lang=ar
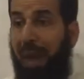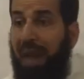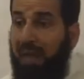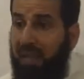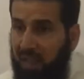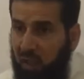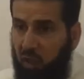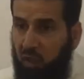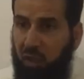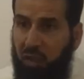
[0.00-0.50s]
مع
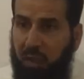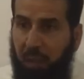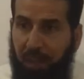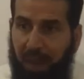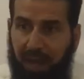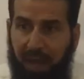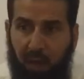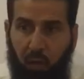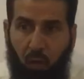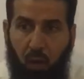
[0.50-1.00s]
التشديد
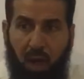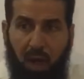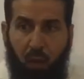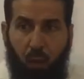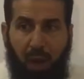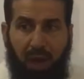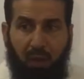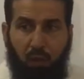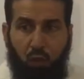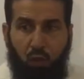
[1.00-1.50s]
طبعا لانه
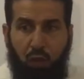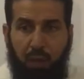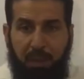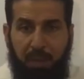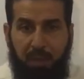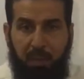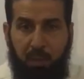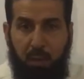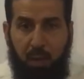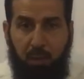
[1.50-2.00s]
قالوا عن
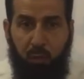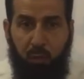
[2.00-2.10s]
كلهم